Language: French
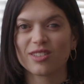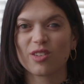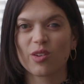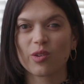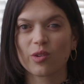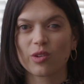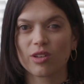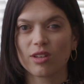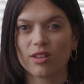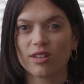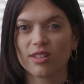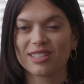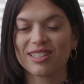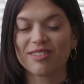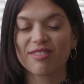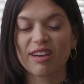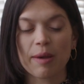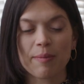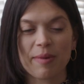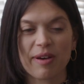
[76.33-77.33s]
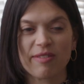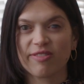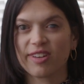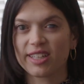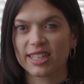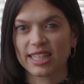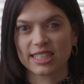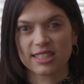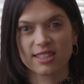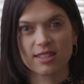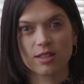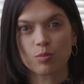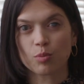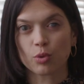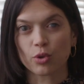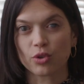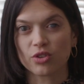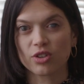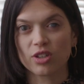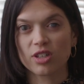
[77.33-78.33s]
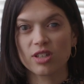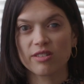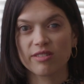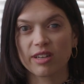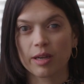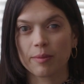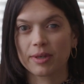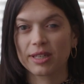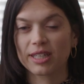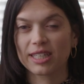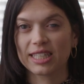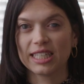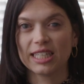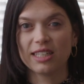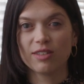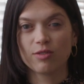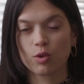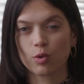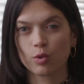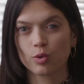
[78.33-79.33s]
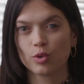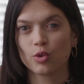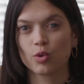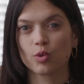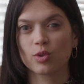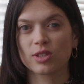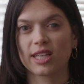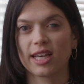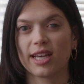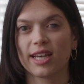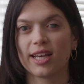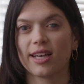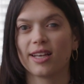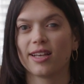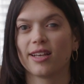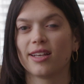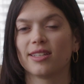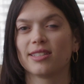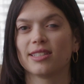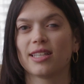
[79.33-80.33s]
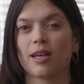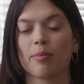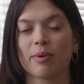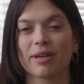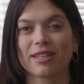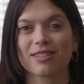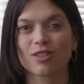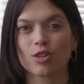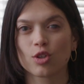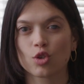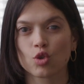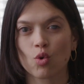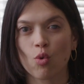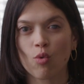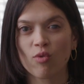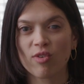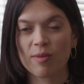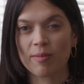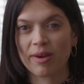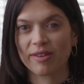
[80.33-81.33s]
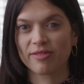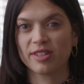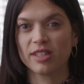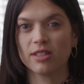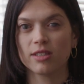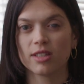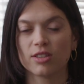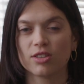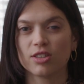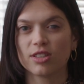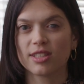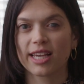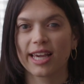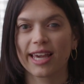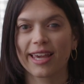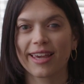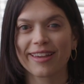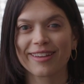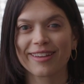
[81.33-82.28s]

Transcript: Donc, euh, c'est vraiment fantastique pour ça. Vraiment, les livres audio, ça, a presque sauvé ma vie, je dirais,